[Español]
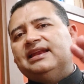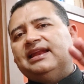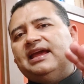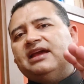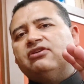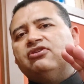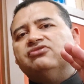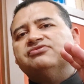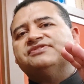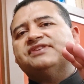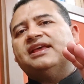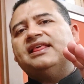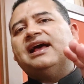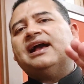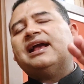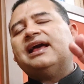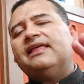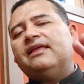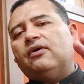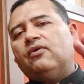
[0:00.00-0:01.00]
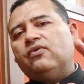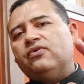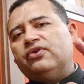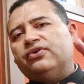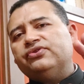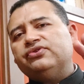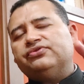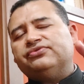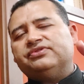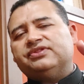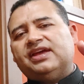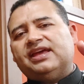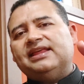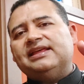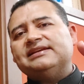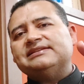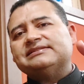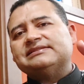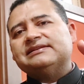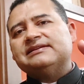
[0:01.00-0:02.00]
les conceda a cada uno de
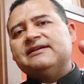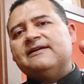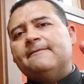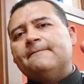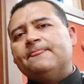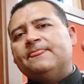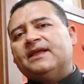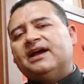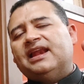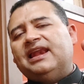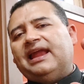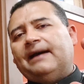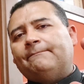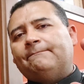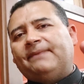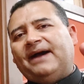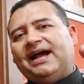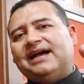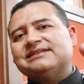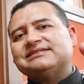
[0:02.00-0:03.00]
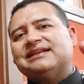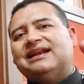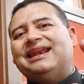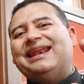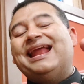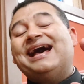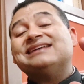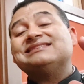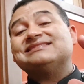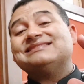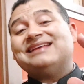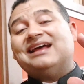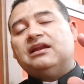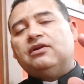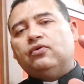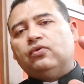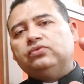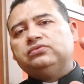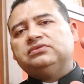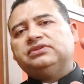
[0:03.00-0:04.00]
ustedes la paz, la
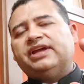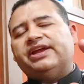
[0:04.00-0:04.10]
salud